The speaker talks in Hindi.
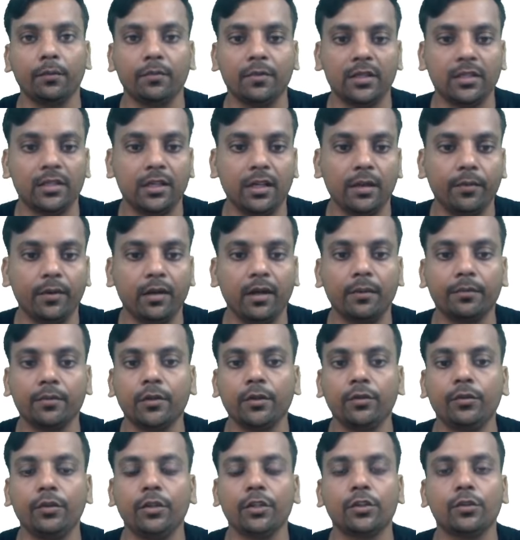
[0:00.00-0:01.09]
आपके सेवन आपके
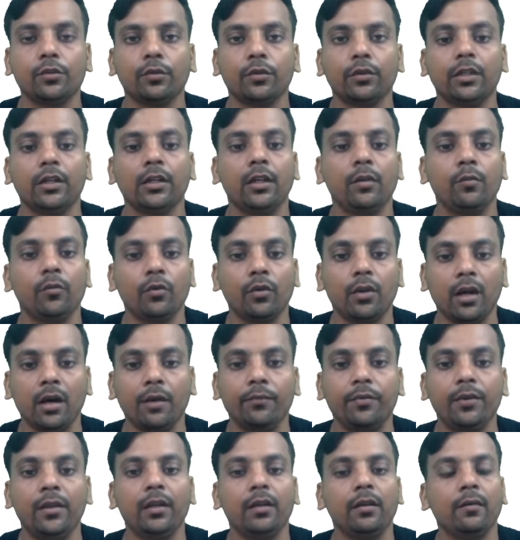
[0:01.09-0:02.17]
यूनिट्स होते हैं
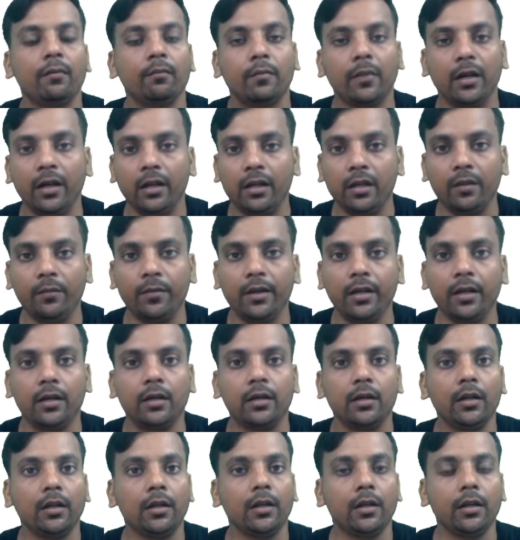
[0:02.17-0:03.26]
डेमोग्राफी
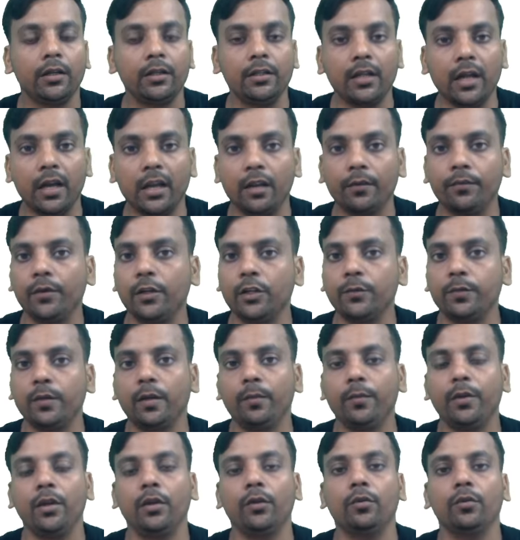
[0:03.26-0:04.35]
मल्टीवेरिएट डिजाइन ऑफ
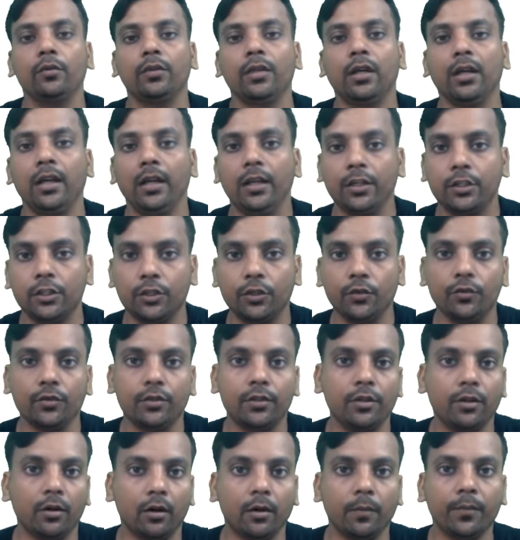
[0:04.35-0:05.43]
एक्सपेरिमेंट होता है
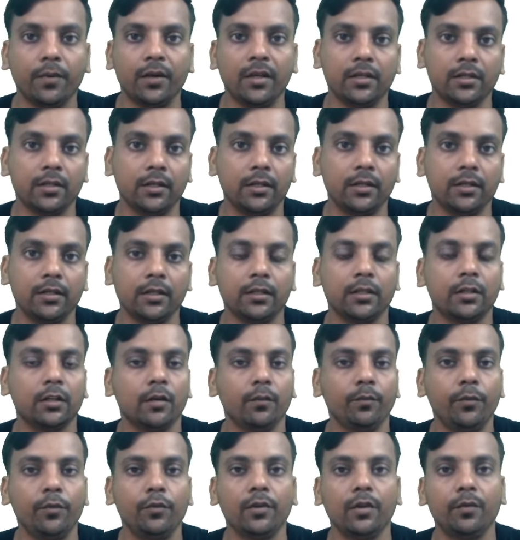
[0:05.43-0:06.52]
एसक्यूसी ऑपरेशन रिसर्च
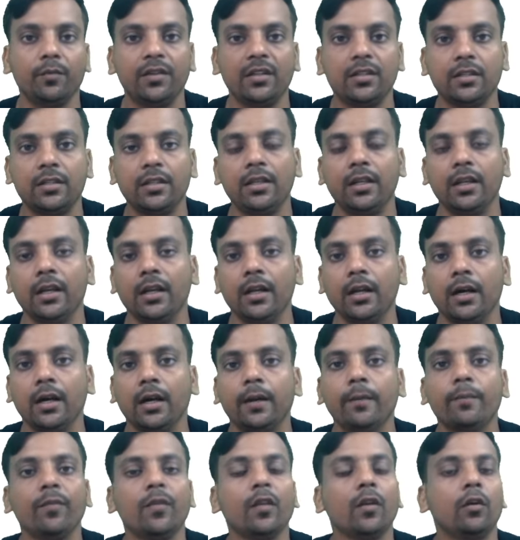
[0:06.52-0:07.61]
कंप्यूटर बेस्ड सी एन
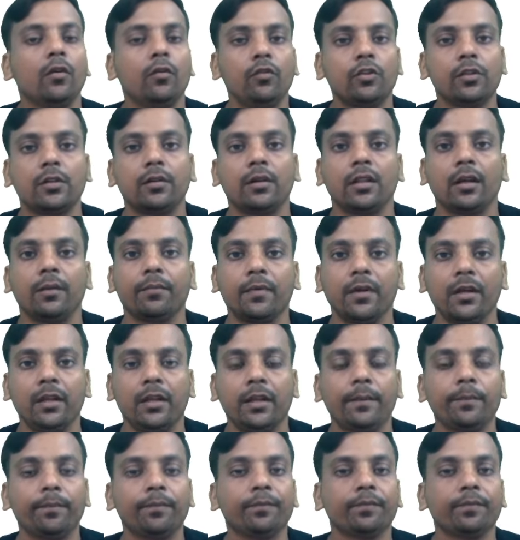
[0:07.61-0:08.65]
आर उसके बाद आपका ये